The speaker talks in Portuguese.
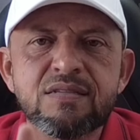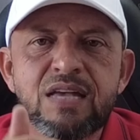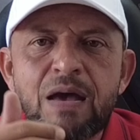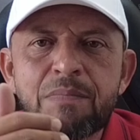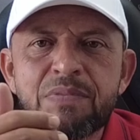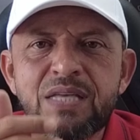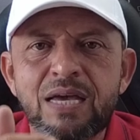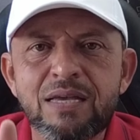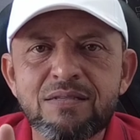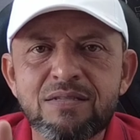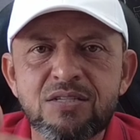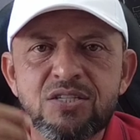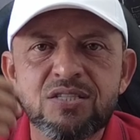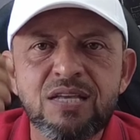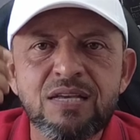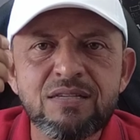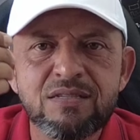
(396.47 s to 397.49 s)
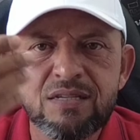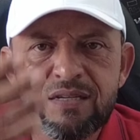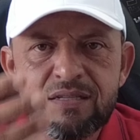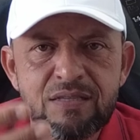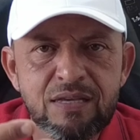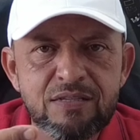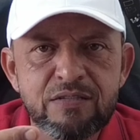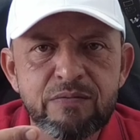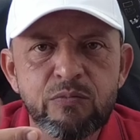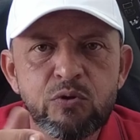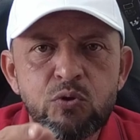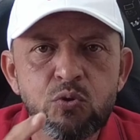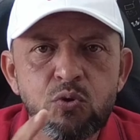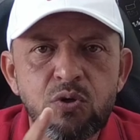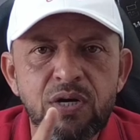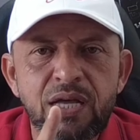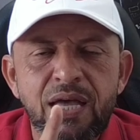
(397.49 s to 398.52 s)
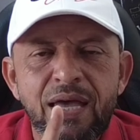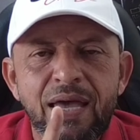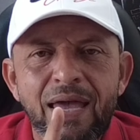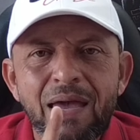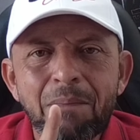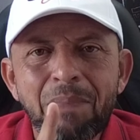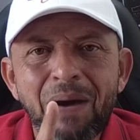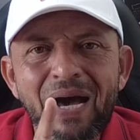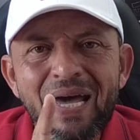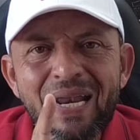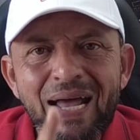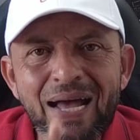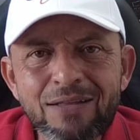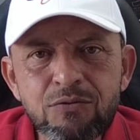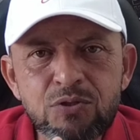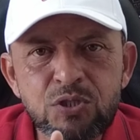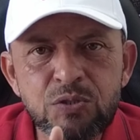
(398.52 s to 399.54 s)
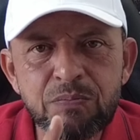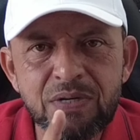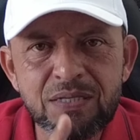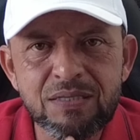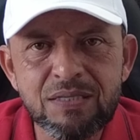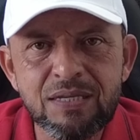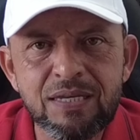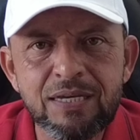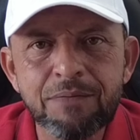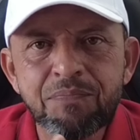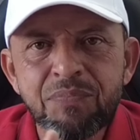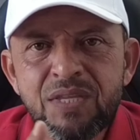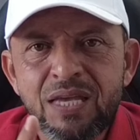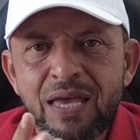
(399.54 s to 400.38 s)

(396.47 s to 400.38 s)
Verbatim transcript: sabe da resistência que tem esse motor, é barato de manter,